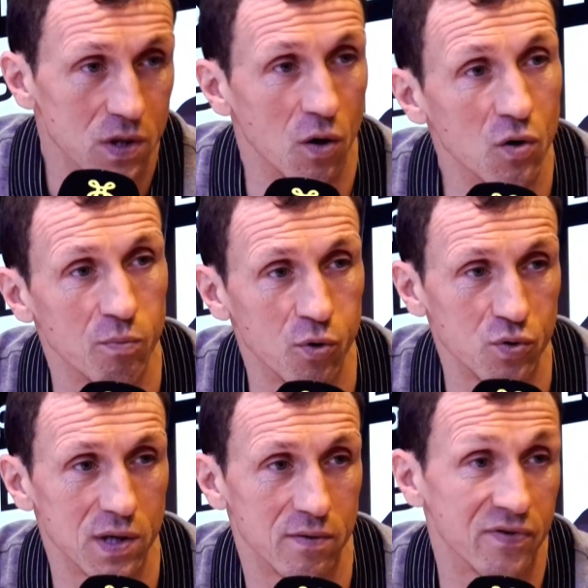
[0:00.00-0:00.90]
Il y a encore
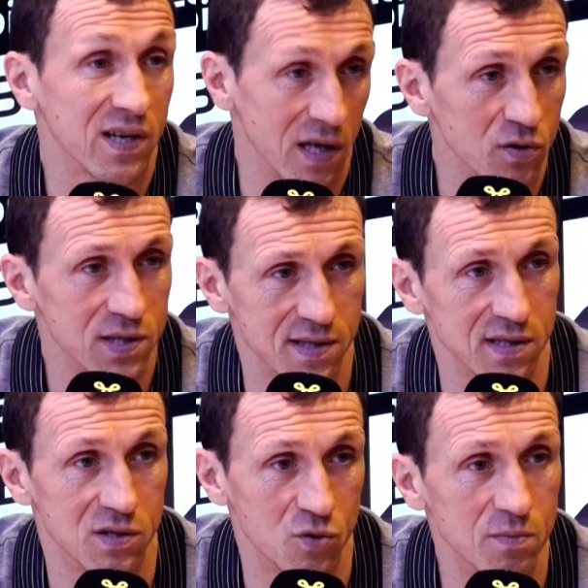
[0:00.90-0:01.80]
beaucoup, quelques
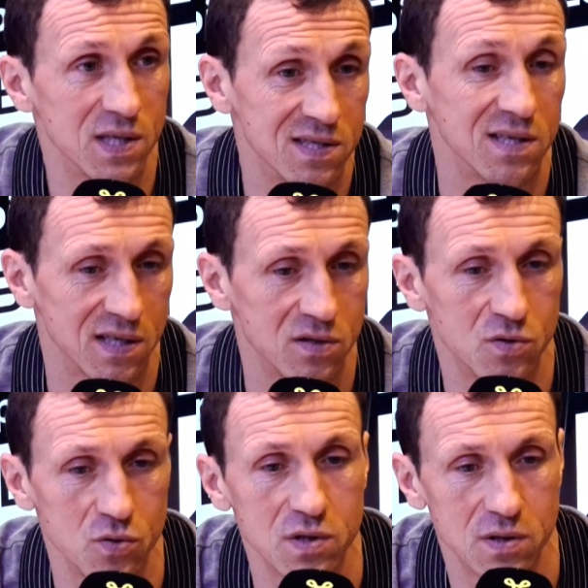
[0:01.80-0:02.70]
incertitudes, mais des
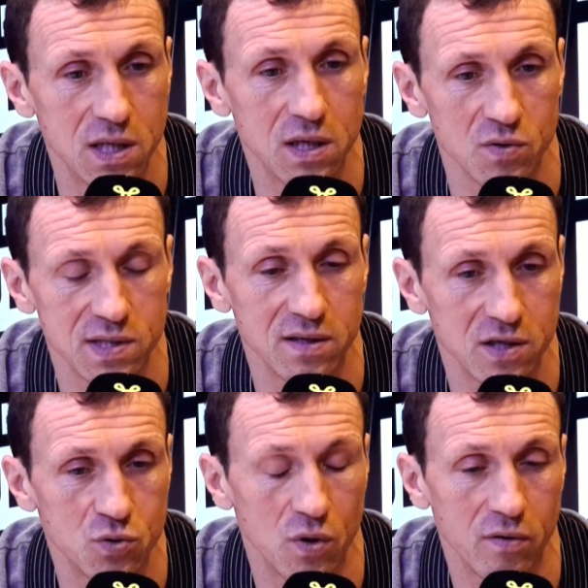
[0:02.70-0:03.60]
incertitudes qui,
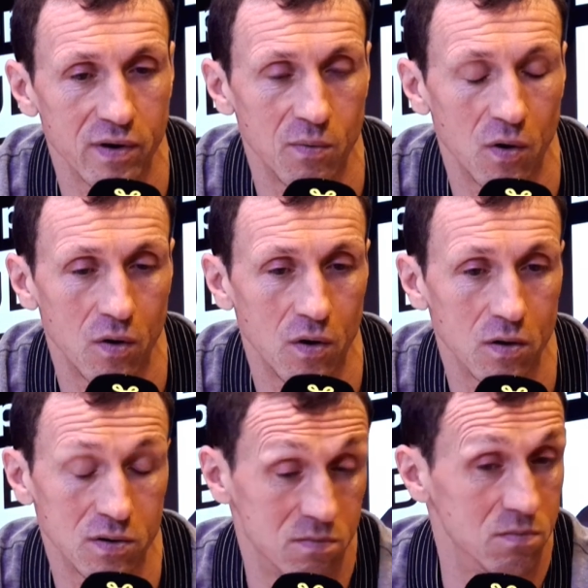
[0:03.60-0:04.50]
concernent des joueurs vraiment,
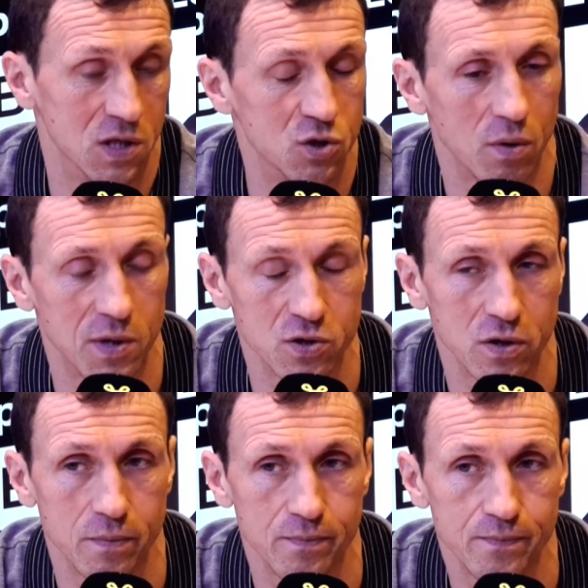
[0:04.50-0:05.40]
euh, des joueurs
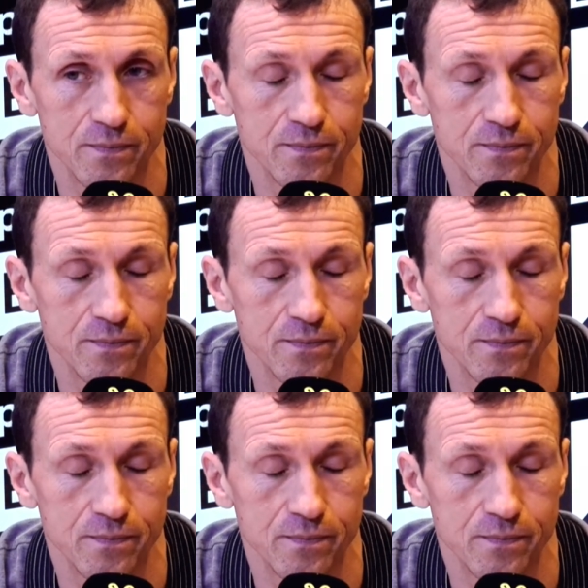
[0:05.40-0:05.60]
majeurs.